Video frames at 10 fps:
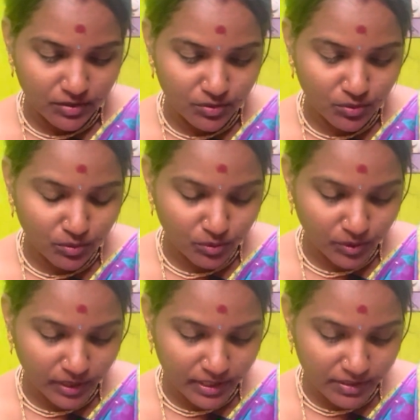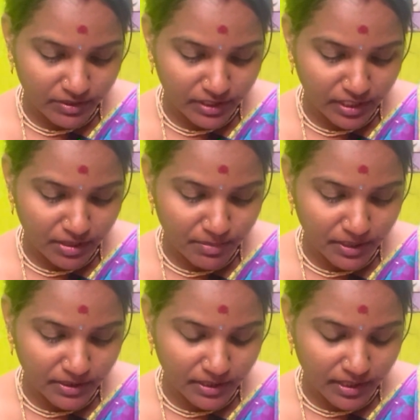ஸோ இதை வந்து நீங்கள்
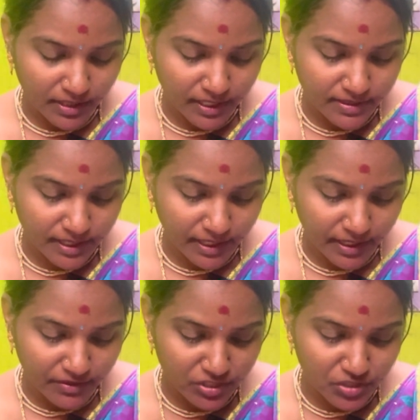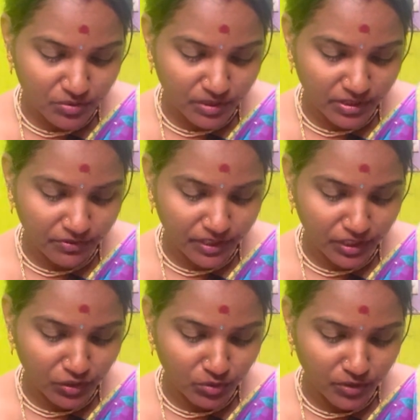பார்த்துக்கலாம் செகண்ட் விஷயம் வந்து வென்
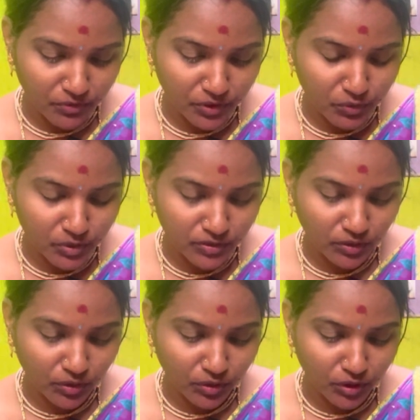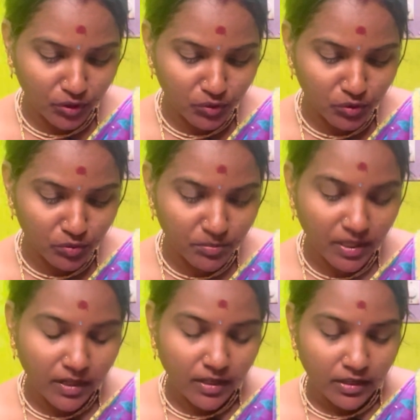யுவர் வியூவர்ஸ் ஆன் யூடியூப்
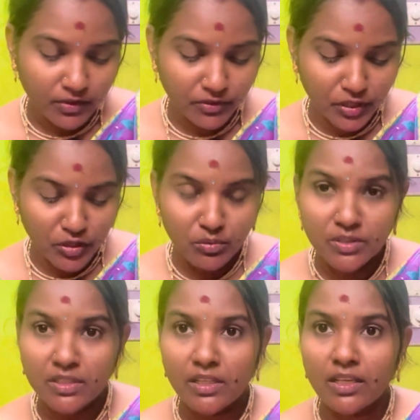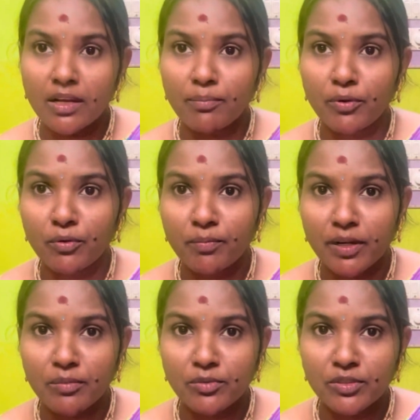வீடியோ வந்து நீங்கள் அப்லோட்
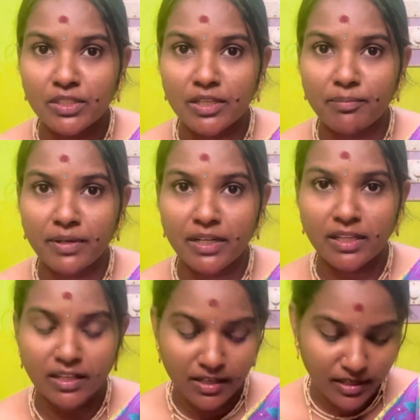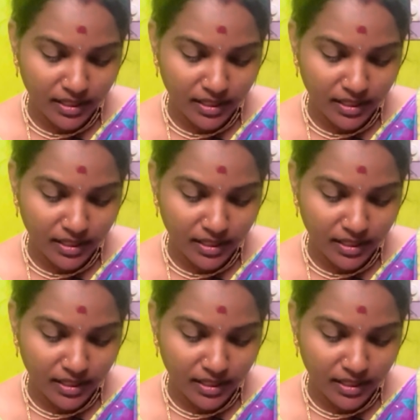பண்ணும்போது என்ன பண்ணுங்கன்னா